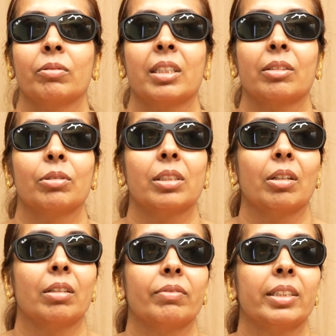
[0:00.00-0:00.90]
उधर कुछ
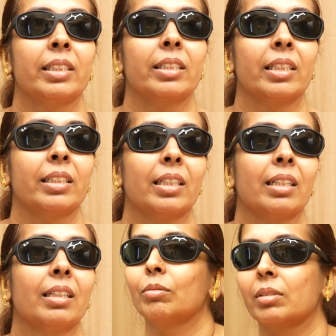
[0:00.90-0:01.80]
कॉन्फिडेंस नहीं था
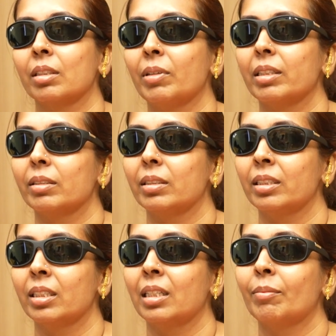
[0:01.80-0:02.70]
था उसके बाद
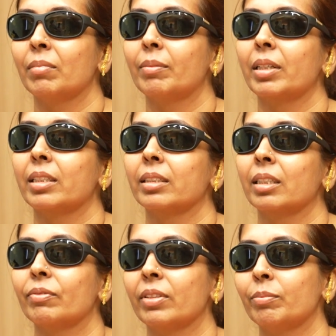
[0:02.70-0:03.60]
इधर लंबा पड़ता
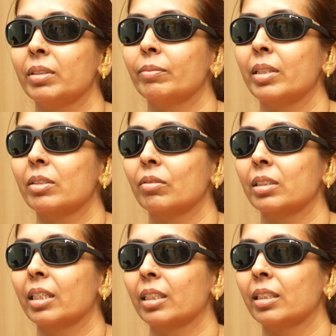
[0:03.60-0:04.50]
था फिर भी मैं
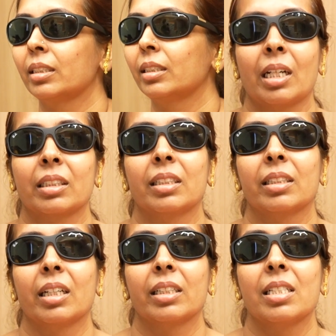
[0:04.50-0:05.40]
सोचा कि
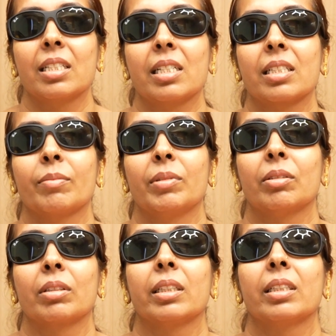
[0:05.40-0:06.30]
डॉक्टर राहिल सर से
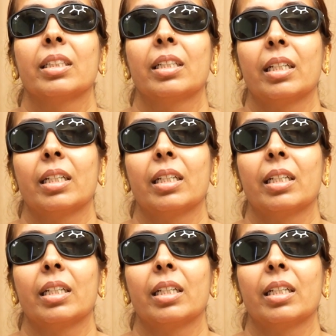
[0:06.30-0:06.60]
मिलूँगी